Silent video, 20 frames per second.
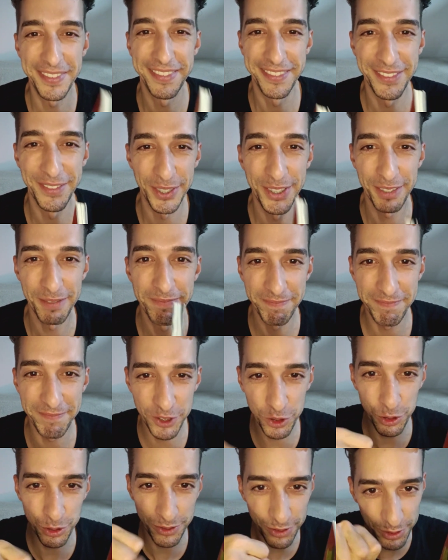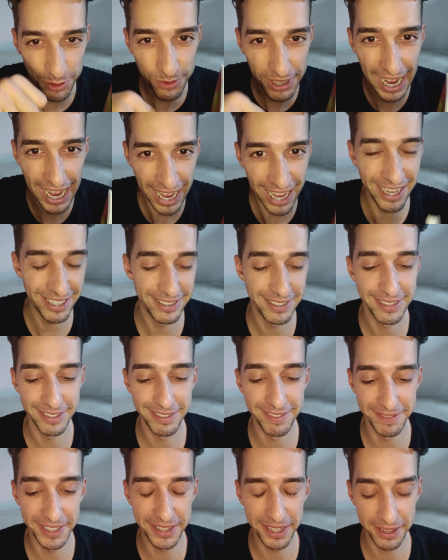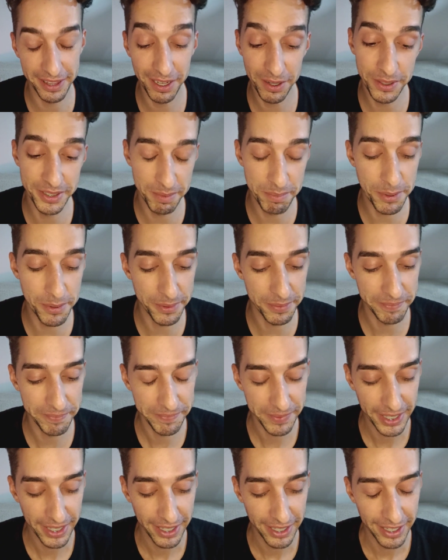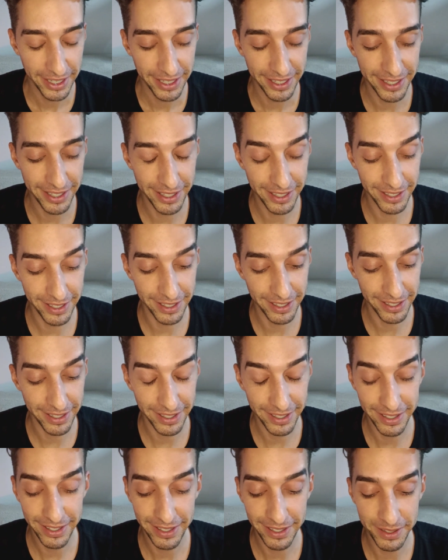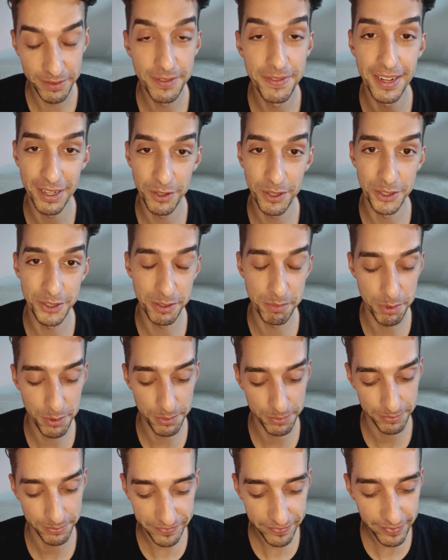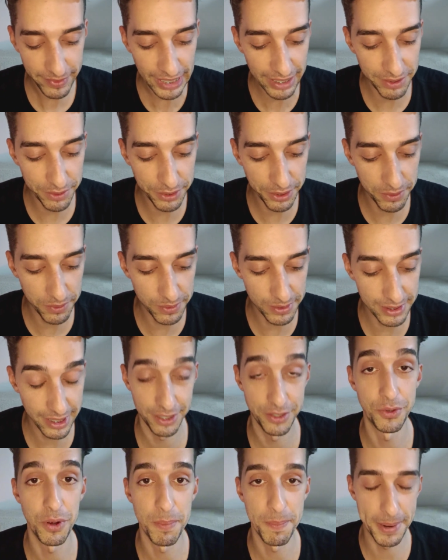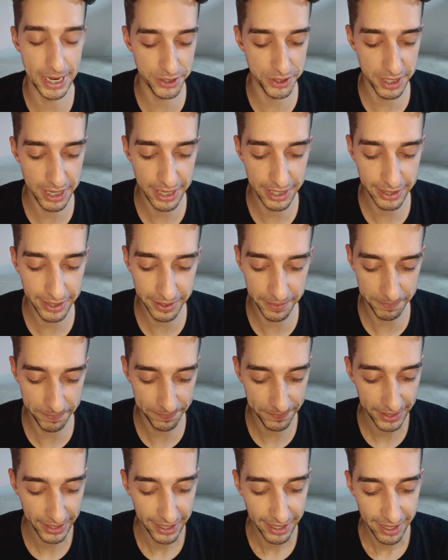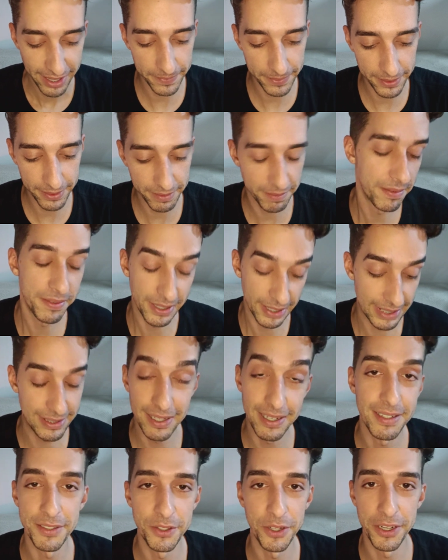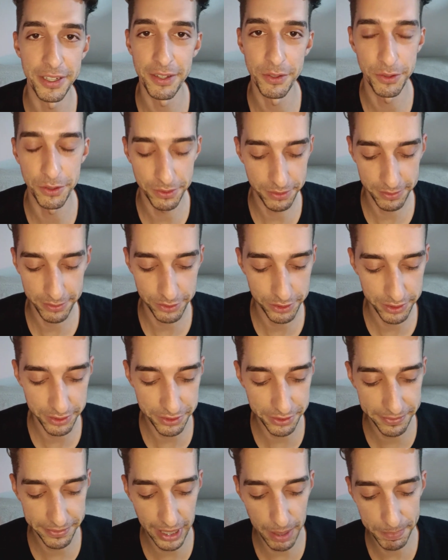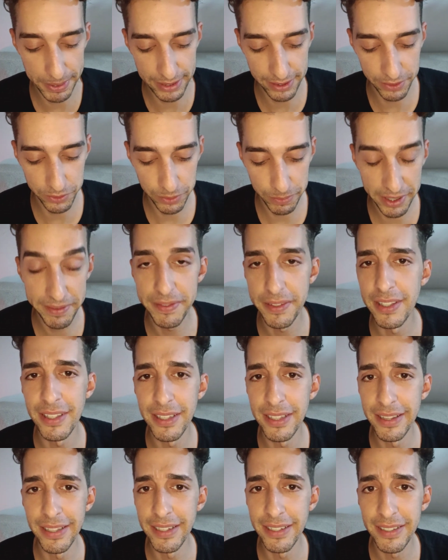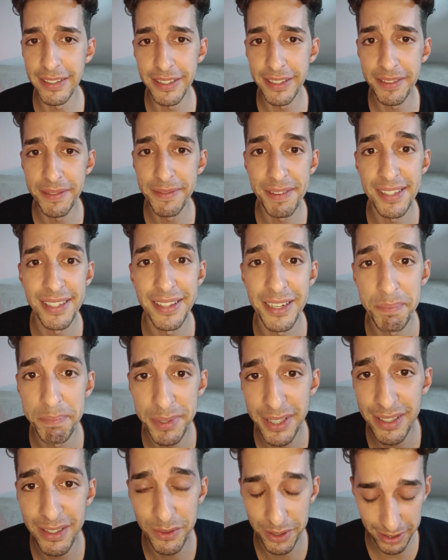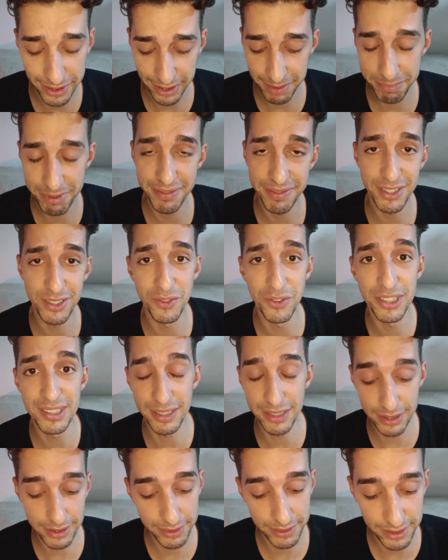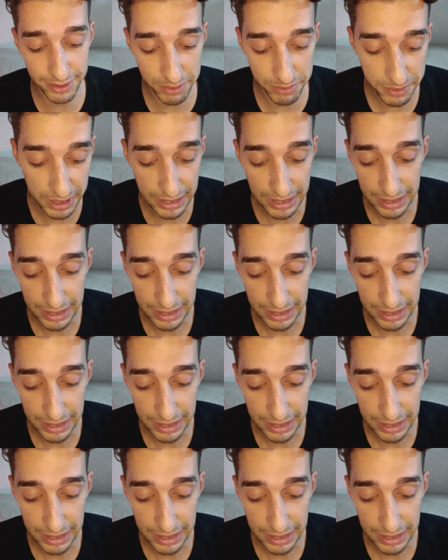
se você enxugar, vai ter, tem coisa boa. E eu vou falar o que eu achei bom e o que eu gostaria de compartilhar aqui. Enfim, nessa história que eu tô de, de ficar pensando sobre a vida e fazer terapia, eu tô na terapia faz dois anos, então